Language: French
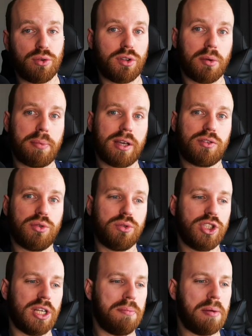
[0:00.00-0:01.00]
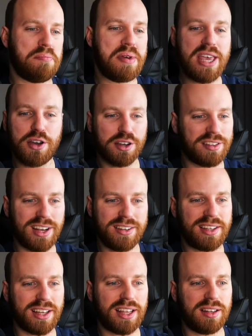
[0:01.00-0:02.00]
temps, perso, j'ai mes meilleures
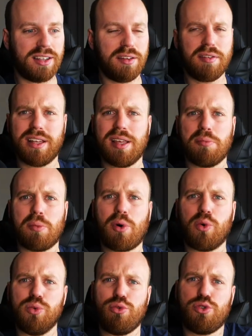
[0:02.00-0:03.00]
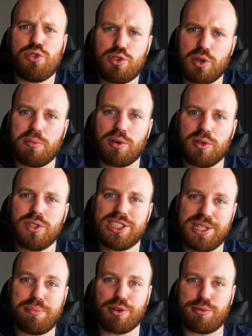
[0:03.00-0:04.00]
alternatives à des moments où justement
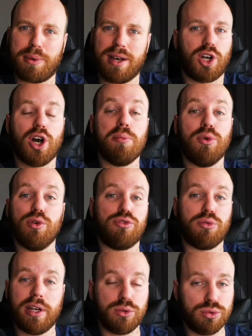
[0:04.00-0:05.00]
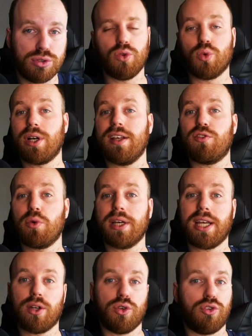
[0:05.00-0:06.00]
j'y pense pas, comme euh, sous la douche. Donc laisse-toi
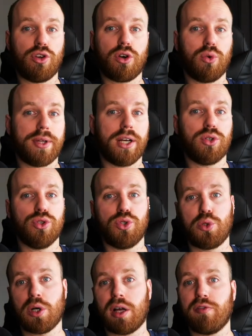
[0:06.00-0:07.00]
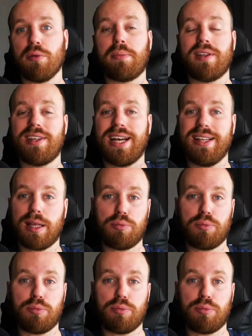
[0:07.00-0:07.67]
quelques heures ou quelques jours avant de passer à l'étape